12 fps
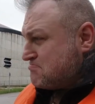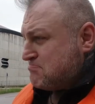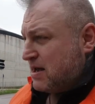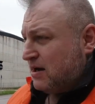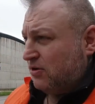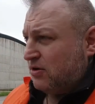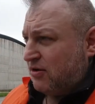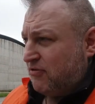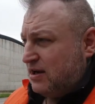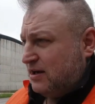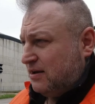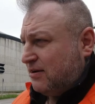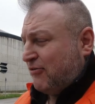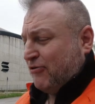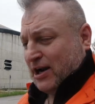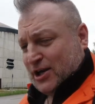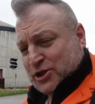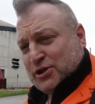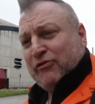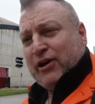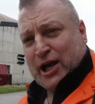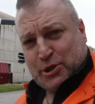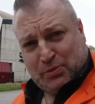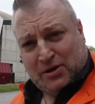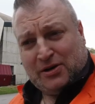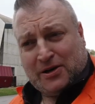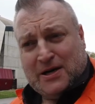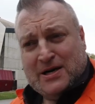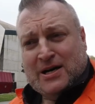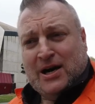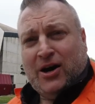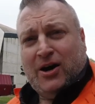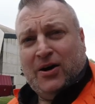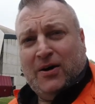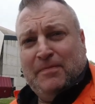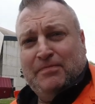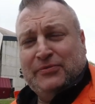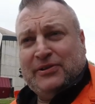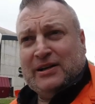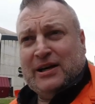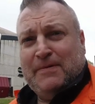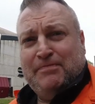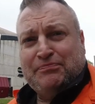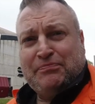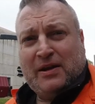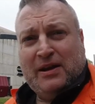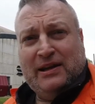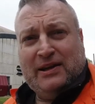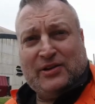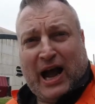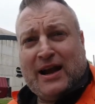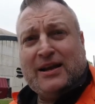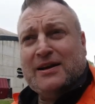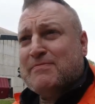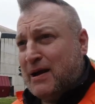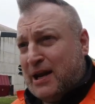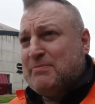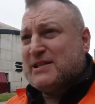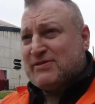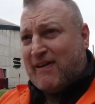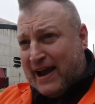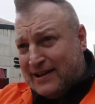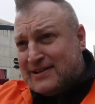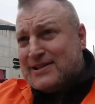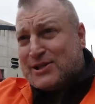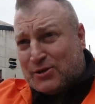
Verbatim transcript: mehr oder weniger falschen Freispruch. Und ähm, ich danke meinem zweiten